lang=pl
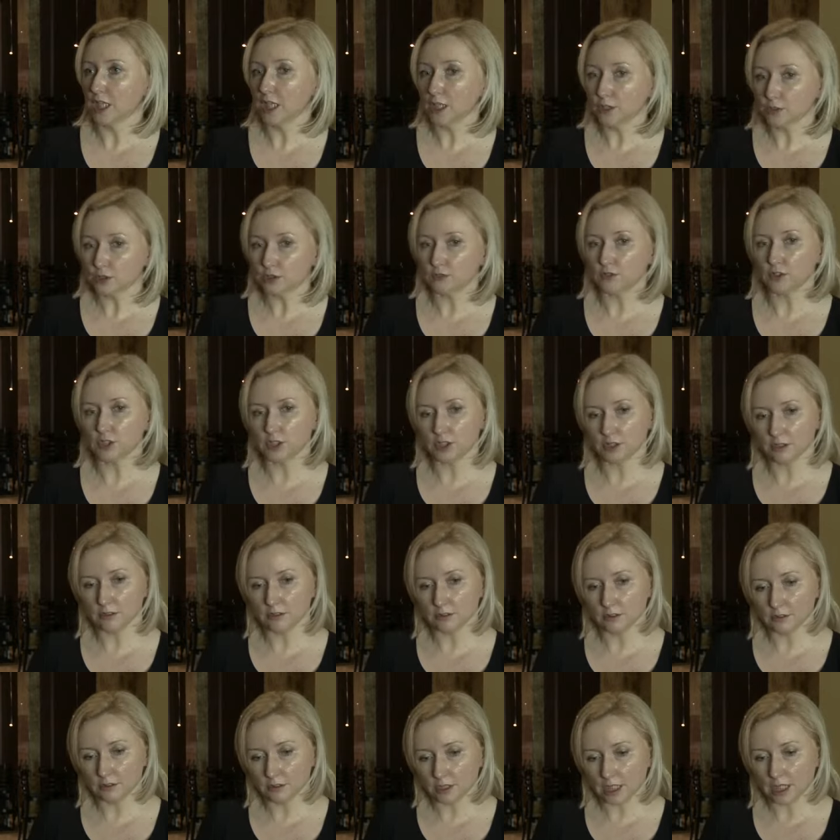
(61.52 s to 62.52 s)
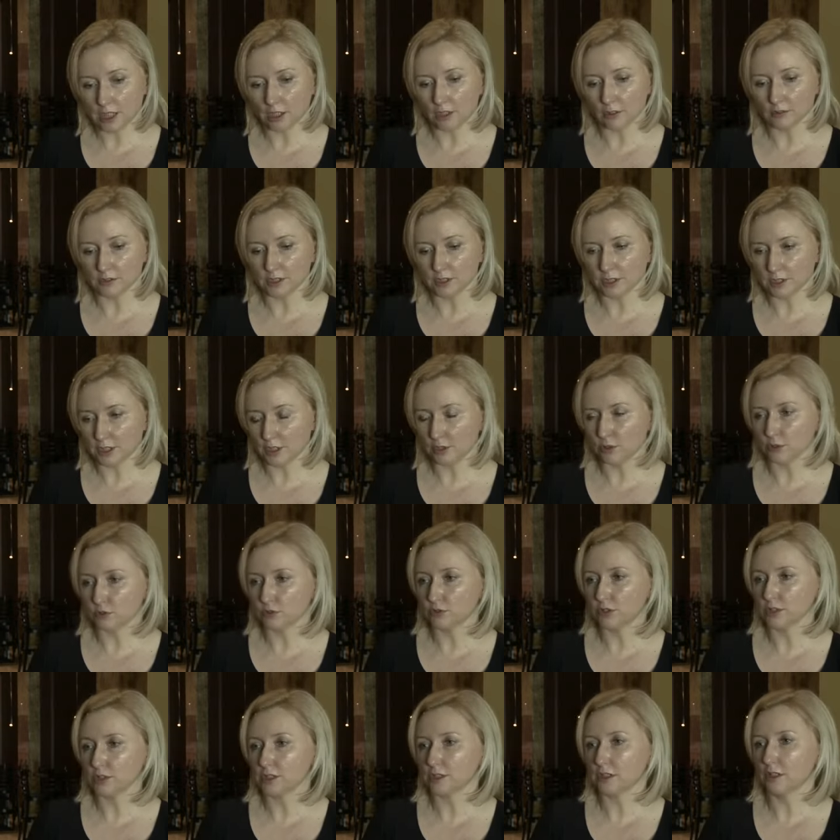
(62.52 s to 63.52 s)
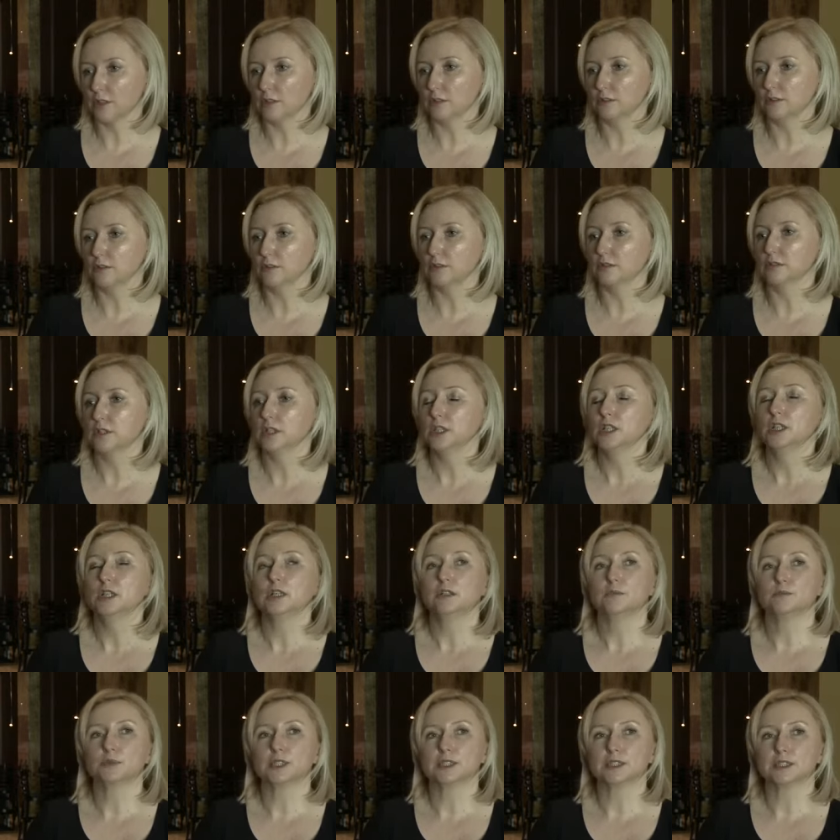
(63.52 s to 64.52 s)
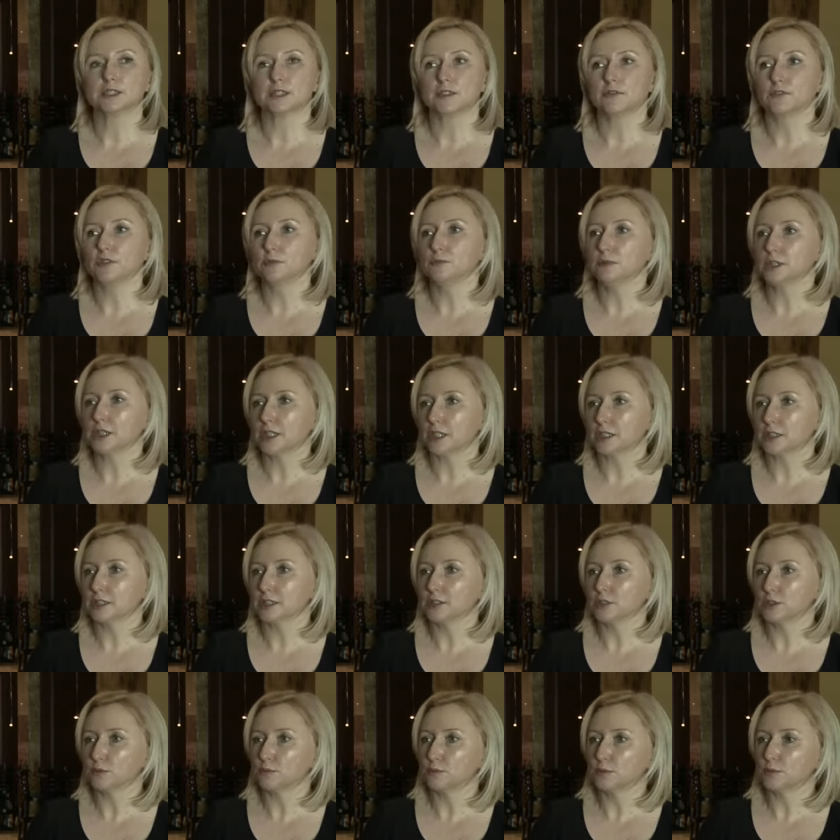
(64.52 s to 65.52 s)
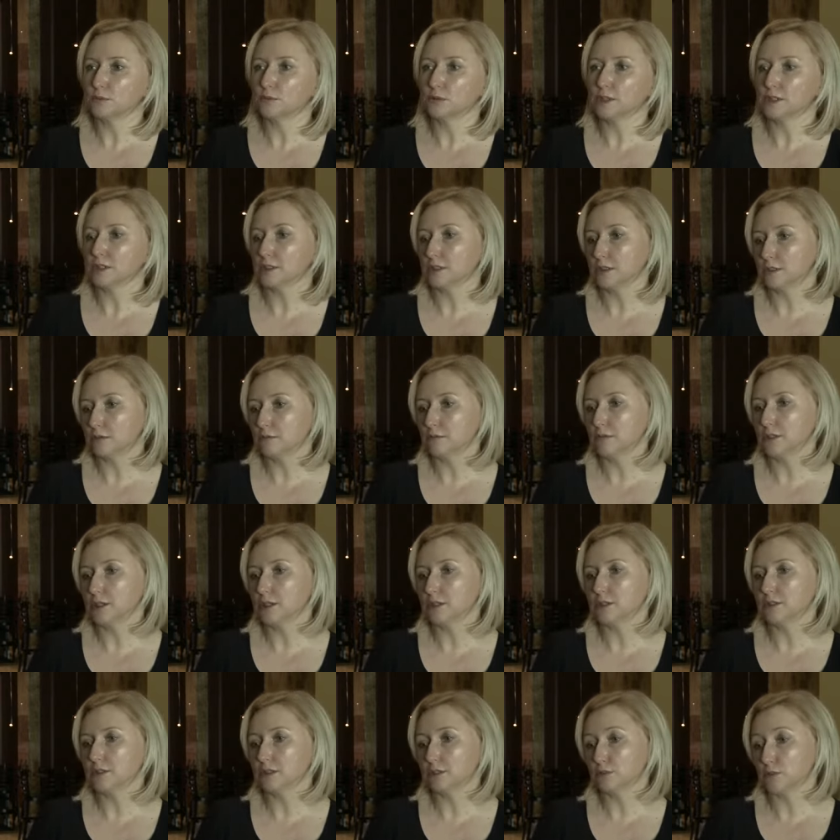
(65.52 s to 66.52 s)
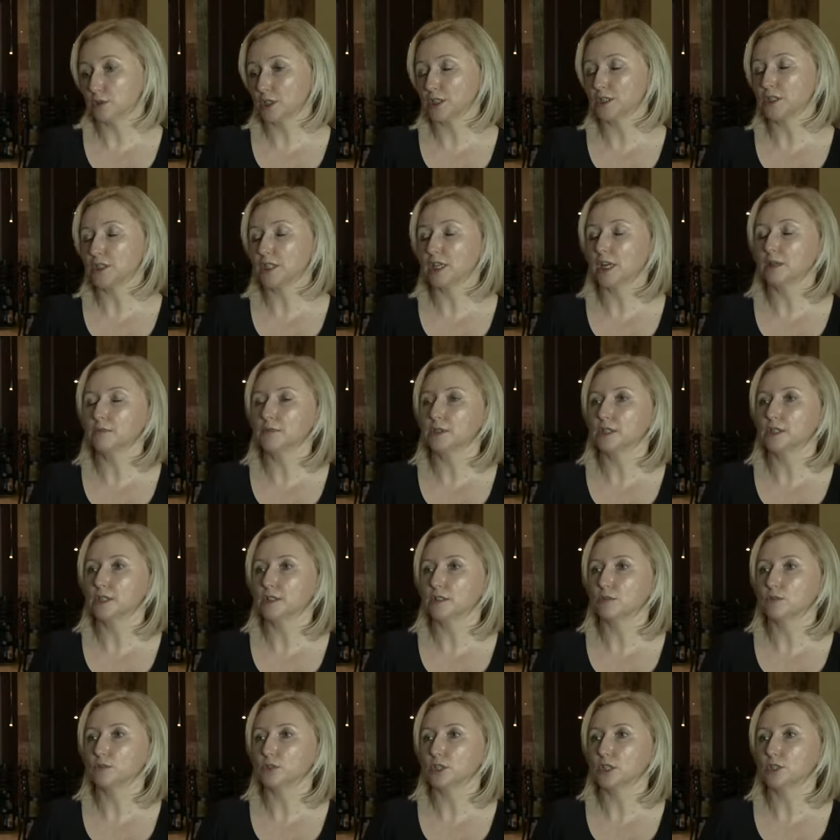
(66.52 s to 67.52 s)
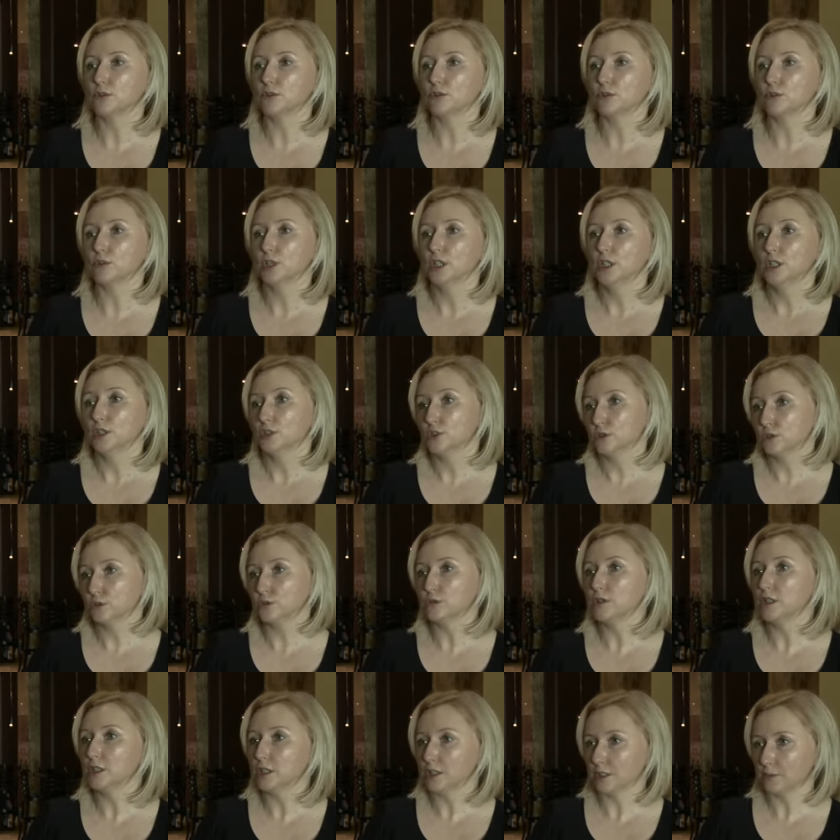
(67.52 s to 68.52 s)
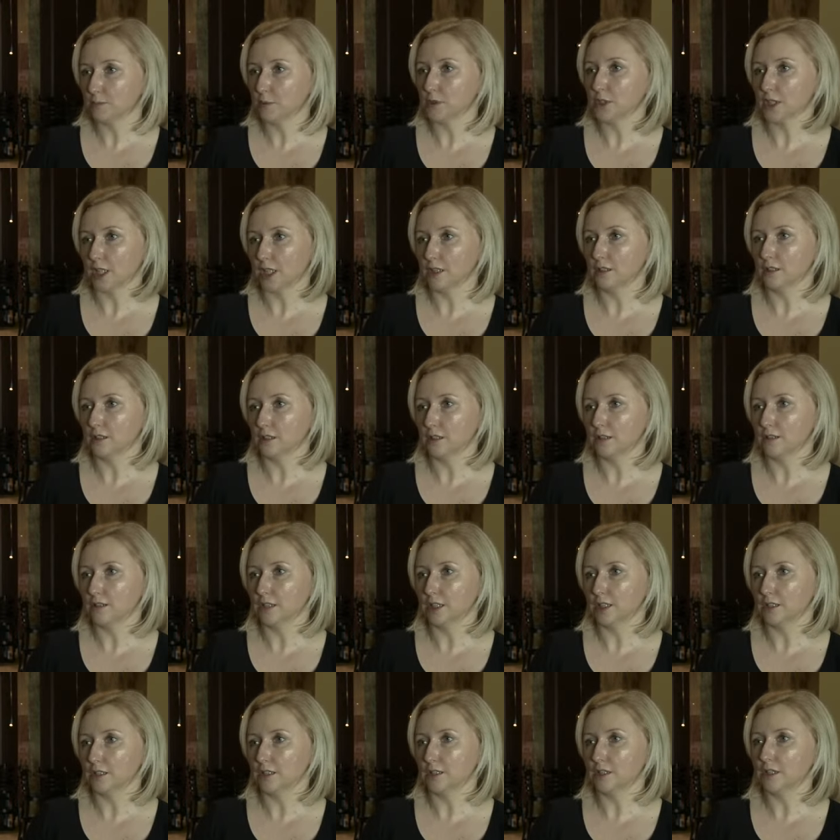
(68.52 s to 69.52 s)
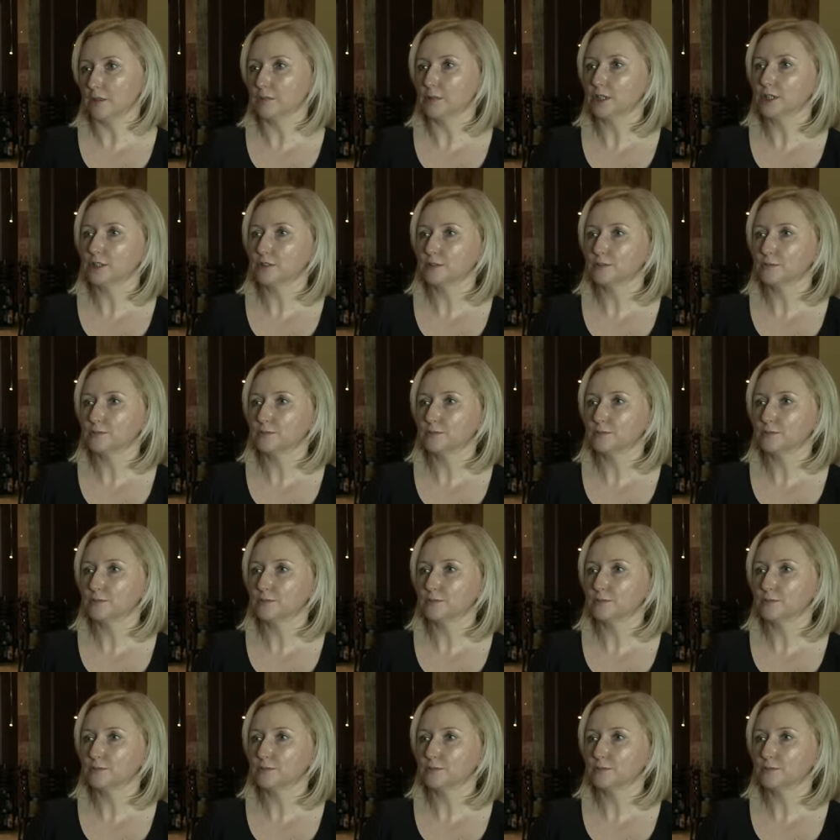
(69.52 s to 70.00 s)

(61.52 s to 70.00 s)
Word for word: ale oczywiście na koniec, kiedy już wszystko y, przedstawimy, także zrobimy z nimi, y, z urzędnikami tego urzędu studyjne spotkanie na, na ten temat.